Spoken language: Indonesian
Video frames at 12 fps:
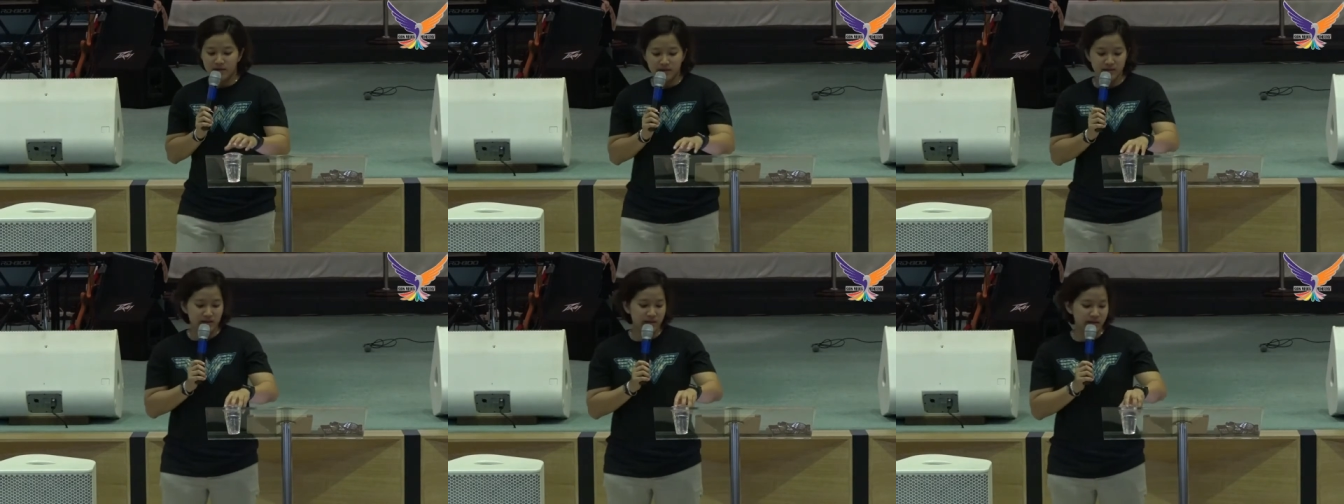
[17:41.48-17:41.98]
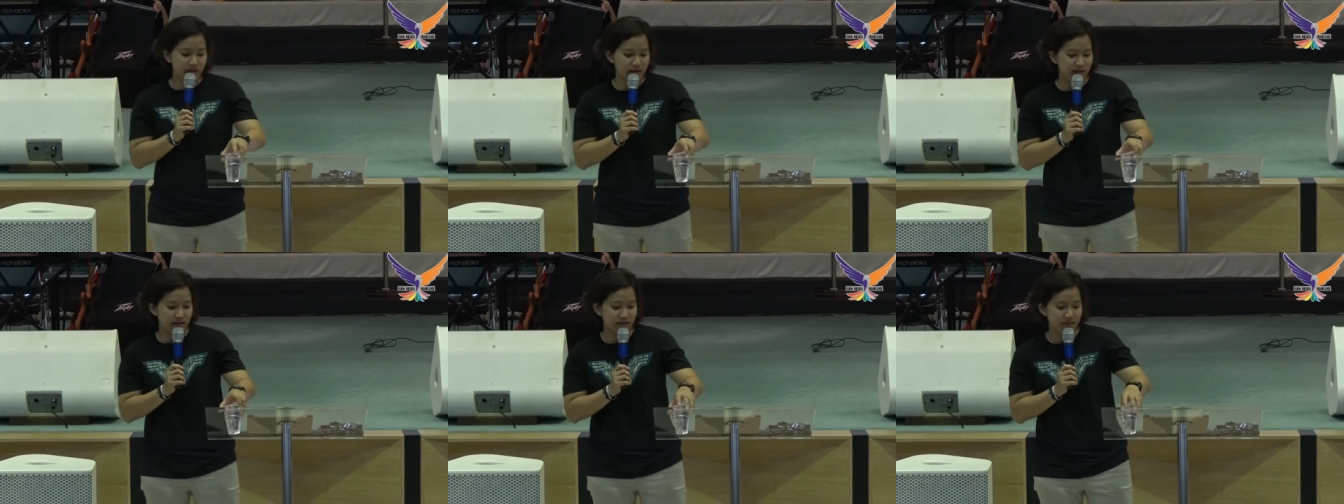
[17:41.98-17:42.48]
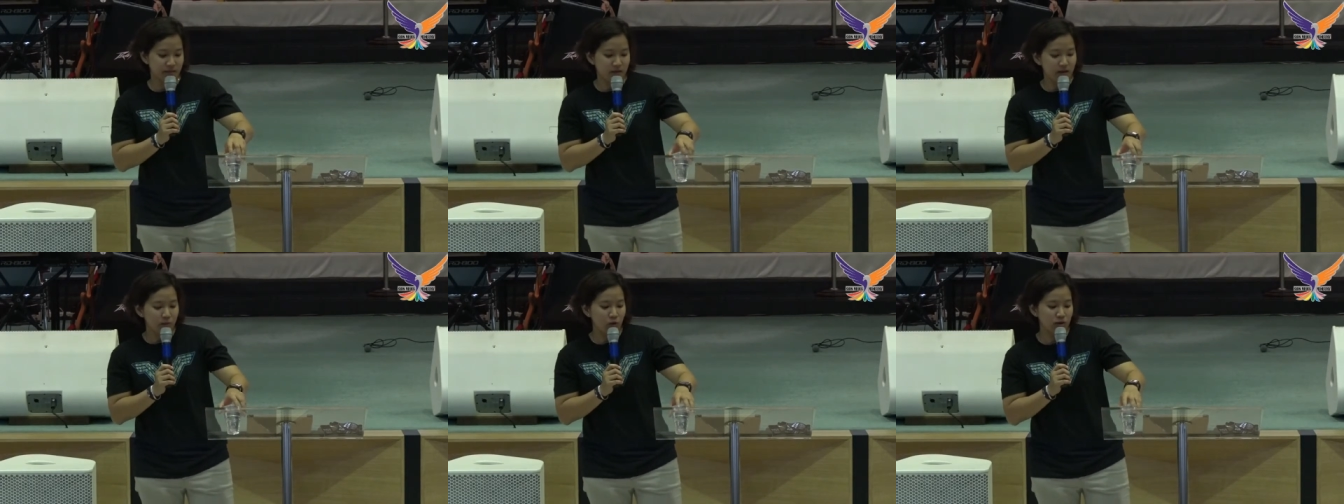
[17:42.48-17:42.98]
jadi
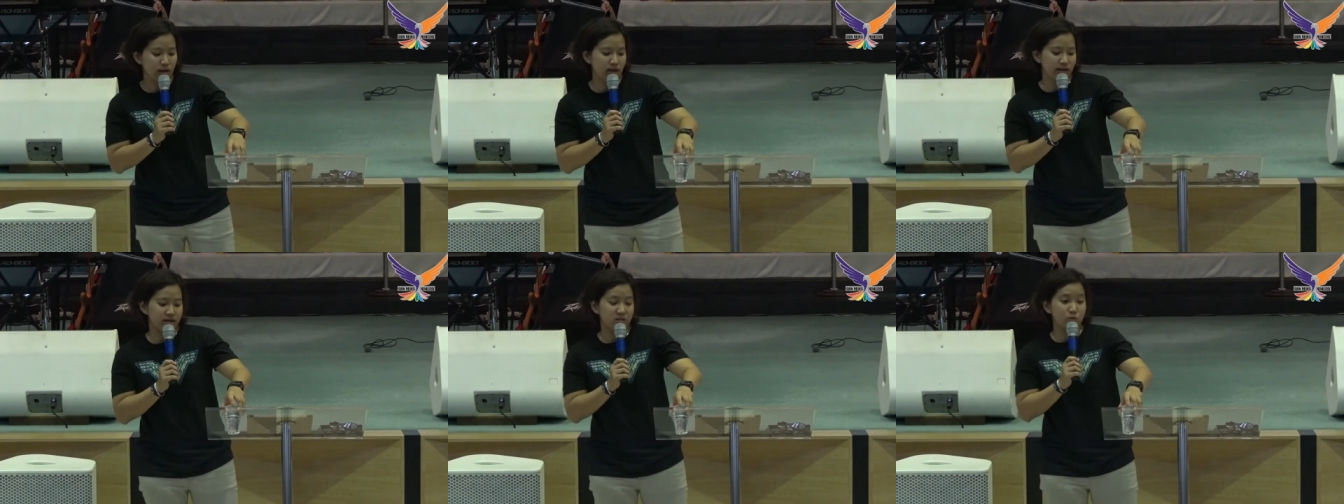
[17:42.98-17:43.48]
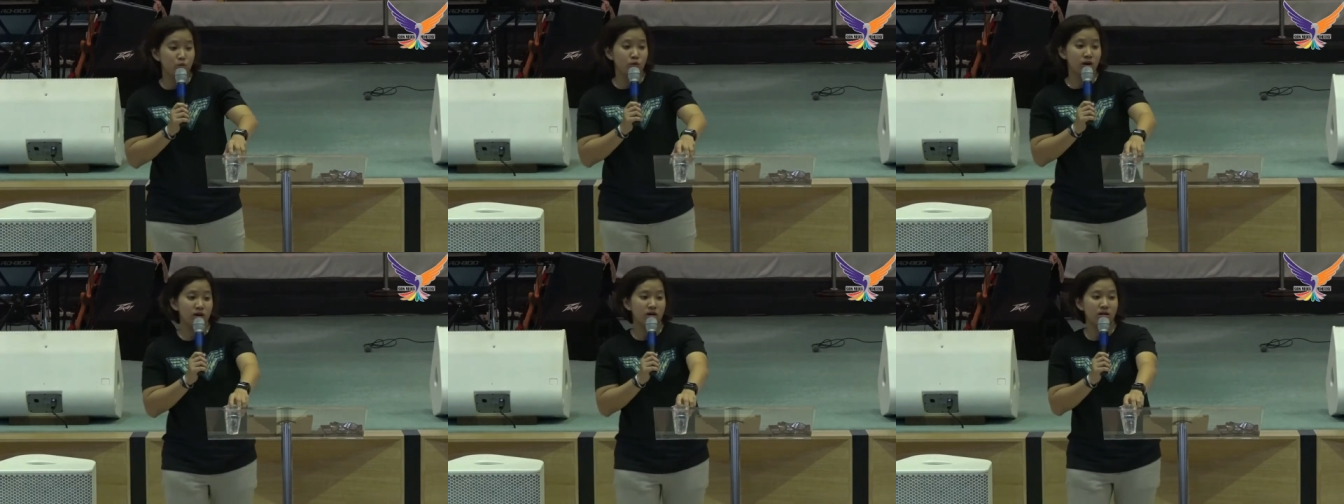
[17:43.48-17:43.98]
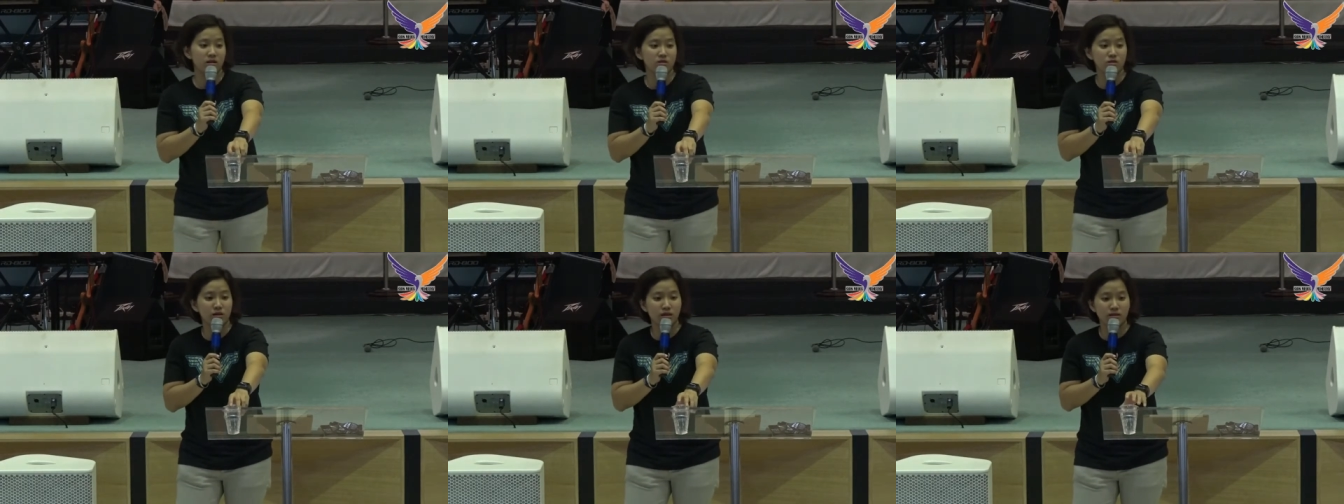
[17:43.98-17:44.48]
buat kalian semua
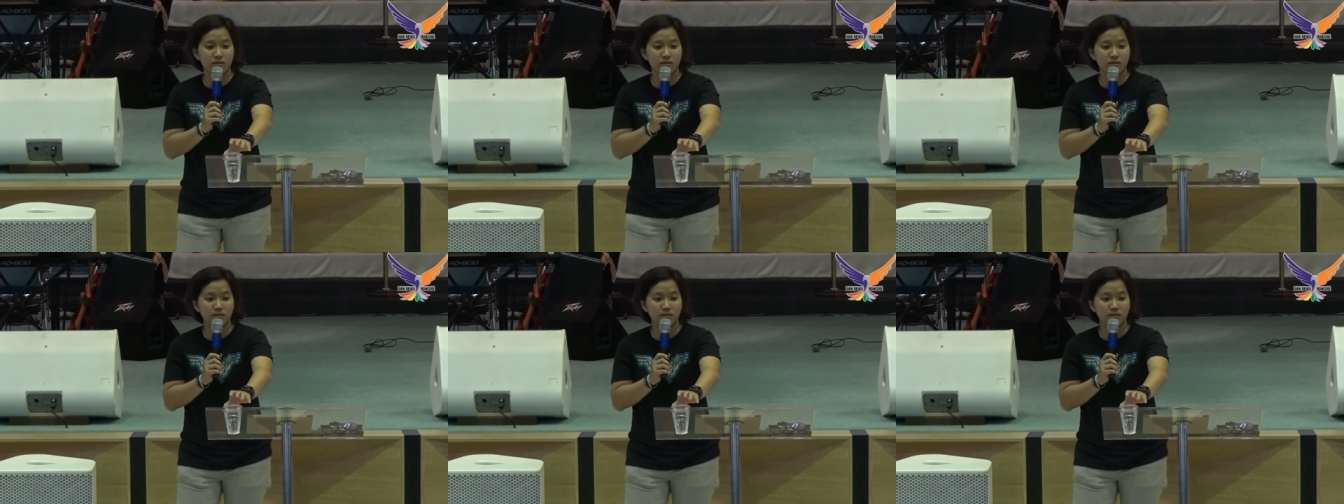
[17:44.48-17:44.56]
gitu ya,